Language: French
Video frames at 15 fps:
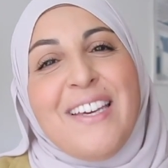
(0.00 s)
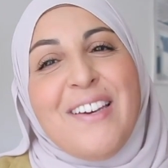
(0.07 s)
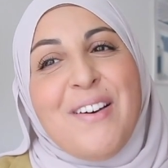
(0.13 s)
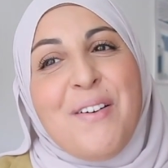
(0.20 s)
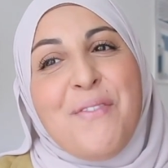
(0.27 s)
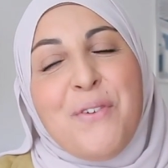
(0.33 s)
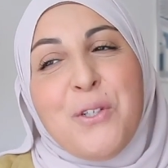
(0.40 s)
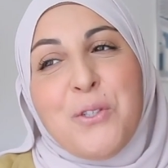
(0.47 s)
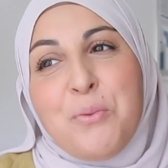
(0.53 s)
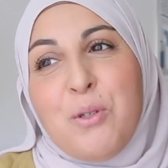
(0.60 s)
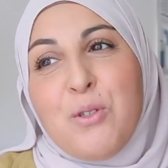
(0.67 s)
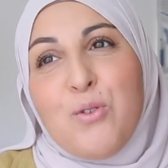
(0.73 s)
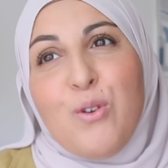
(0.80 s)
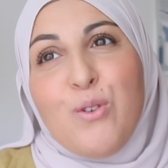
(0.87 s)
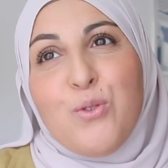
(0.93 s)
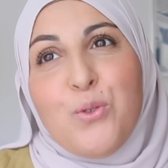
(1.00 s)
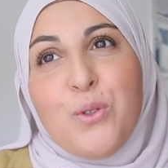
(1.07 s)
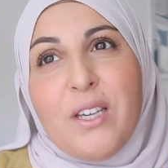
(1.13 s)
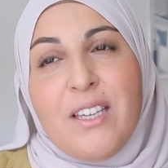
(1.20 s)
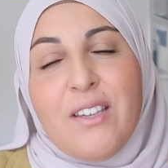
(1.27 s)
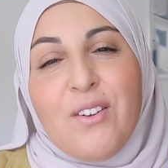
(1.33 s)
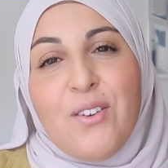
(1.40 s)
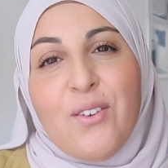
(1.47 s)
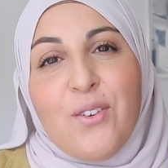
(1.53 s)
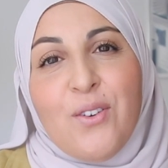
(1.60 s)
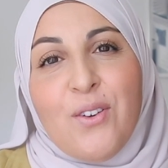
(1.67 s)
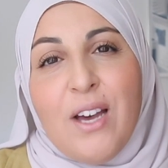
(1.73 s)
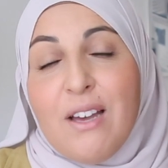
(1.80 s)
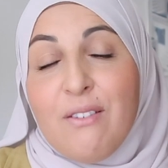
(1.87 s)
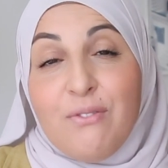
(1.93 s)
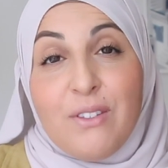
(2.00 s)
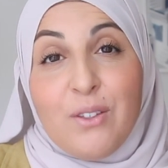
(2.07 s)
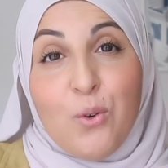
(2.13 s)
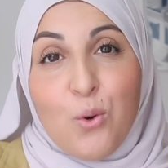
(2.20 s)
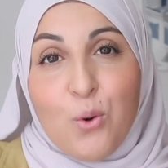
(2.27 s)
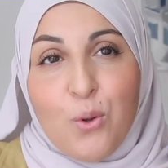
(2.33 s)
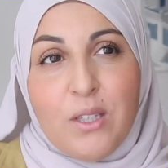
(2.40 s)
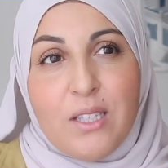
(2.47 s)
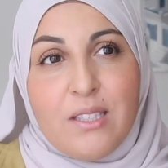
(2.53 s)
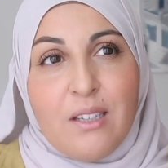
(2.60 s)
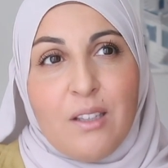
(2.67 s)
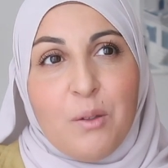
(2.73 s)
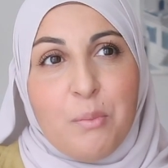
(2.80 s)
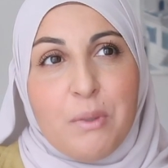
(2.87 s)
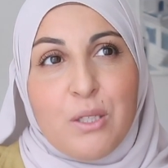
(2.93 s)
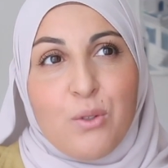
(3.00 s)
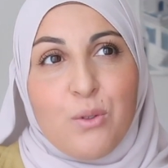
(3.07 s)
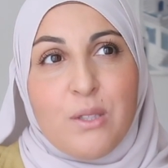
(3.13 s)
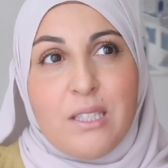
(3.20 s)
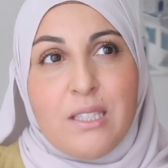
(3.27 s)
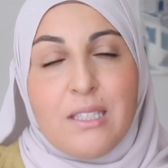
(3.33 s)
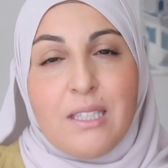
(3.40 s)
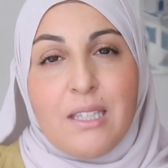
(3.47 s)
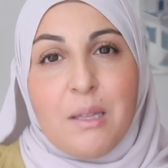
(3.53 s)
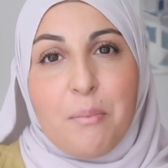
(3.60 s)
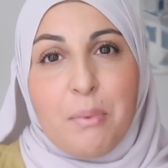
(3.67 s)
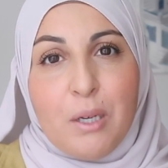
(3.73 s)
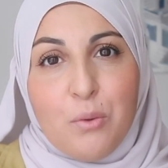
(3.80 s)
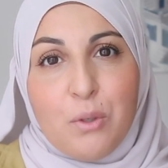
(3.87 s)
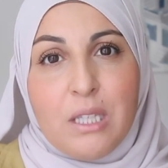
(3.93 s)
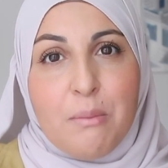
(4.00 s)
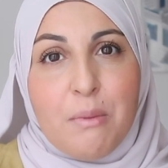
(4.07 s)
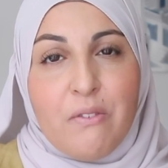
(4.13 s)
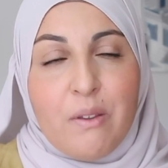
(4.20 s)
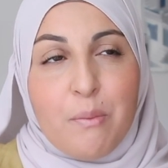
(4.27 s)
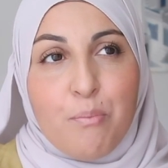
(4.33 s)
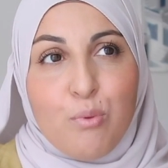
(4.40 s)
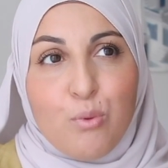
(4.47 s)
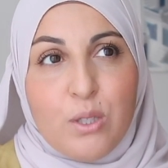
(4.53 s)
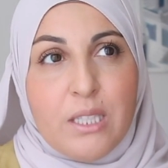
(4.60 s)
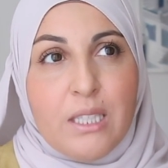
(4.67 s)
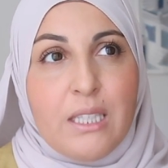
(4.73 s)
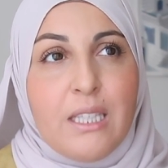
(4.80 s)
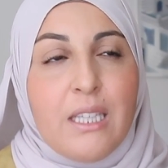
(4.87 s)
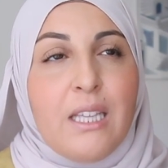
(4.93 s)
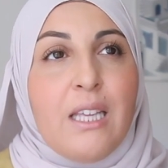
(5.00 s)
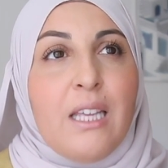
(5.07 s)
et euh, franchement je lui en serais euh, avis reconnaissante parce que si c'était pas lui qui m'avait poussé